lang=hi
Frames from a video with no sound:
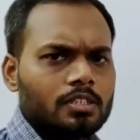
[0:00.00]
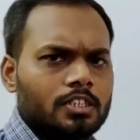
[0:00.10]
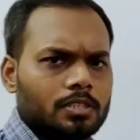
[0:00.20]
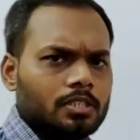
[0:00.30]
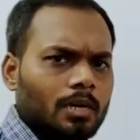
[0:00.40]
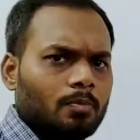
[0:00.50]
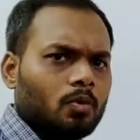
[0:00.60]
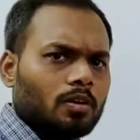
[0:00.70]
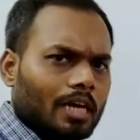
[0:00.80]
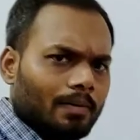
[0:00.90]
जिससे हम
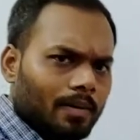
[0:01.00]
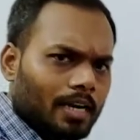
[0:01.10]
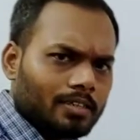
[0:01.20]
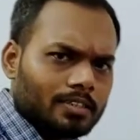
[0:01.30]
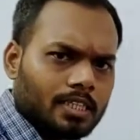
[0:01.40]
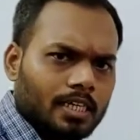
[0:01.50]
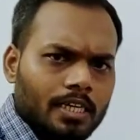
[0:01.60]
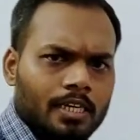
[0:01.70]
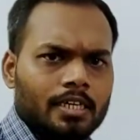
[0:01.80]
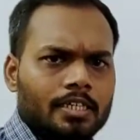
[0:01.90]
लोग ग्राफ बनाना
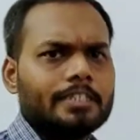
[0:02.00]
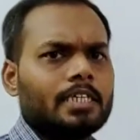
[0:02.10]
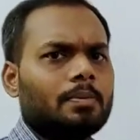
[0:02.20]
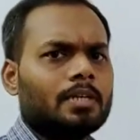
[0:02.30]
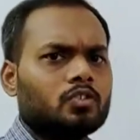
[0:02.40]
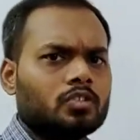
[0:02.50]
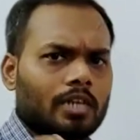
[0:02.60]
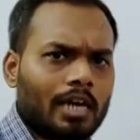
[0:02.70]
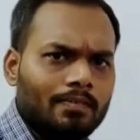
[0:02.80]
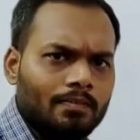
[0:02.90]
सीखेंगे इसके बाद उस
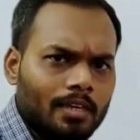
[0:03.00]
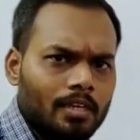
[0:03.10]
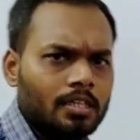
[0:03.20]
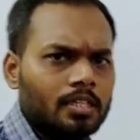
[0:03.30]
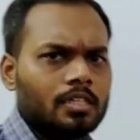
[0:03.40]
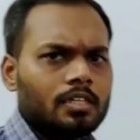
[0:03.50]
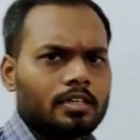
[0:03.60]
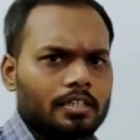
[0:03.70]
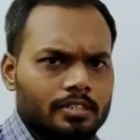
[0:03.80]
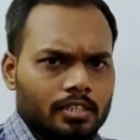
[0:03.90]
ग्राफ में
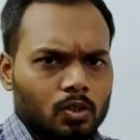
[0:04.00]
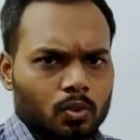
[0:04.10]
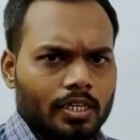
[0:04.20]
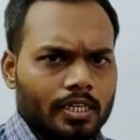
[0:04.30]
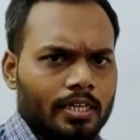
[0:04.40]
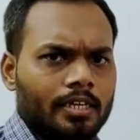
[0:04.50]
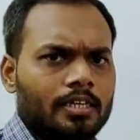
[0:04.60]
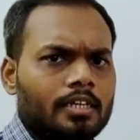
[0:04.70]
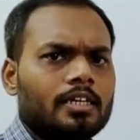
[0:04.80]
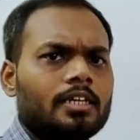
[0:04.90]
रीज़न ढूंढेंगे
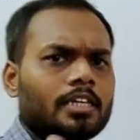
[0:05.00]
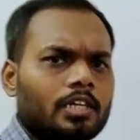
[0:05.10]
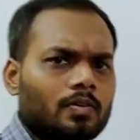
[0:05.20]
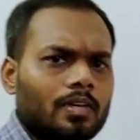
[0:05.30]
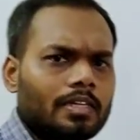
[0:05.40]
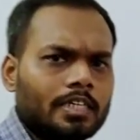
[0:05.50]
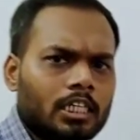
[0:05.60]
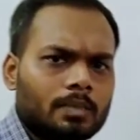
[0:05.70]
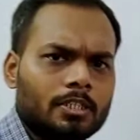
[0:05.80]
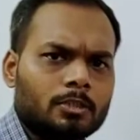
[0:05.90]
कि इनक्वलिटी
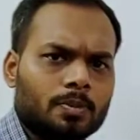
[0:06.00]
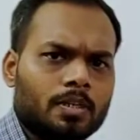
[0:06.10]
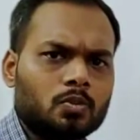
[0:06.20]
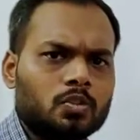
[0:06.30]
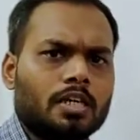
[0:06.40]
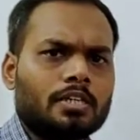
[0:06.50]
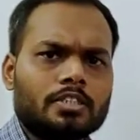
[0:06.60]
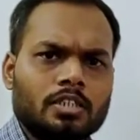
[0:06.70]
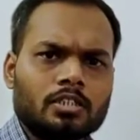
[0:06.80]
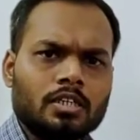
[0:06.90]
के बेस पर उसका
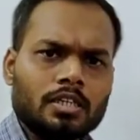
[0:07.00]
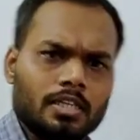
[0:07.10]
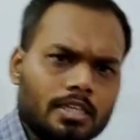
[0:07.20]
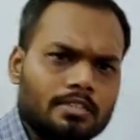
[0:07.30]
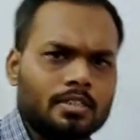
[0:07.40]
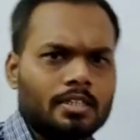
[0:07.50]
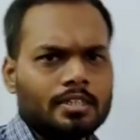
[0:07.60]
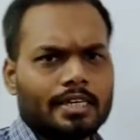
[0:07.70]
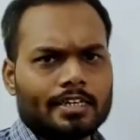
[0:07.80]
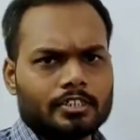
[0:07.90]
रीज़न किस
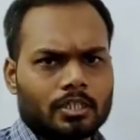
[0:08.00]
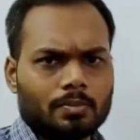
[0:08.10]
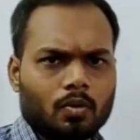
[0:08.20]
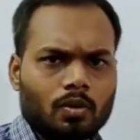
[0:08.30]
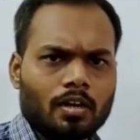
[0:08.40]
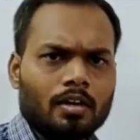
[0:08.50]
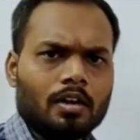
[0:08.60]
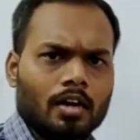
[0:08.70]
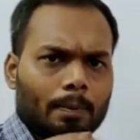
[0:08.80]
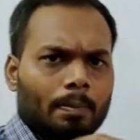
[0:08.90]
डायरेक्शन में होगा
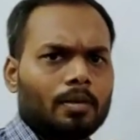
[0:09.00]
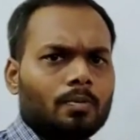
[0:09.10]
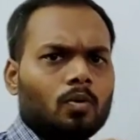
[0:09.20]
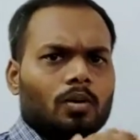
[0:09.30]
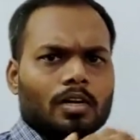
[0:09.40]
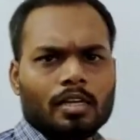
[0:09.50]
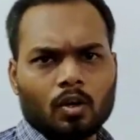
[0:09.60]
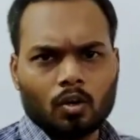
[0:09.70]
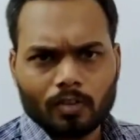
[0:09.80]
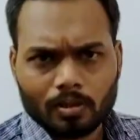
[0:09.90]
अपर में होगा या
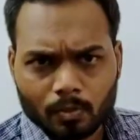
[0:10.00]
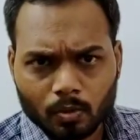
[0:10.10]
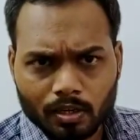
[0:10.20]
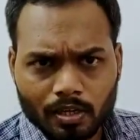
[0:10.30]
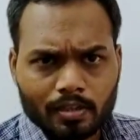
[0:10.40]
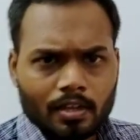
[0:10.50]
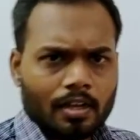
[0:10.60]
लोअर में होगा